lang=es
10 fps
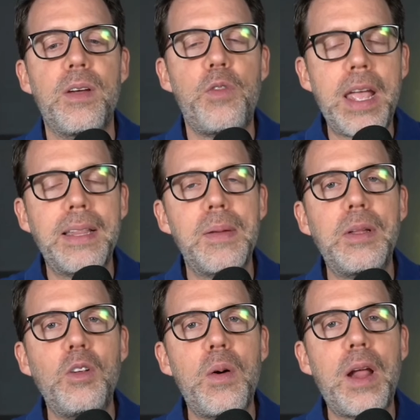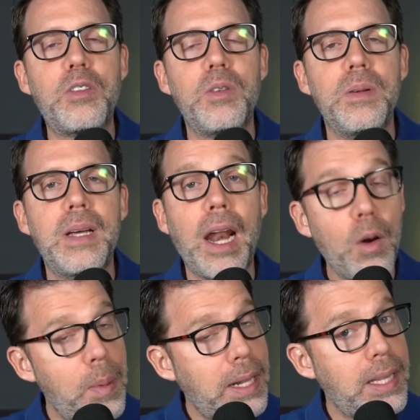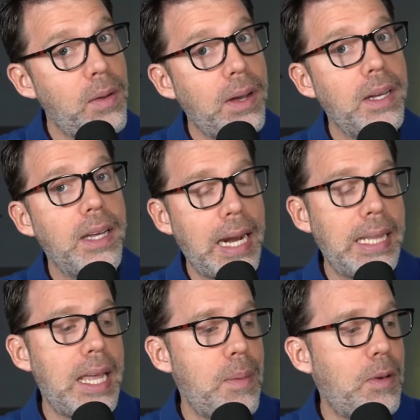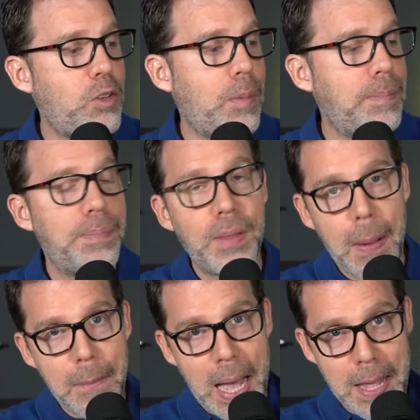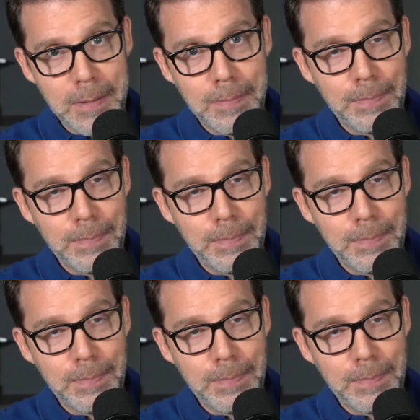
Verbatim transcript: Frank, te mando un abrazo. Gran operativa, gran día de inversión. Bye.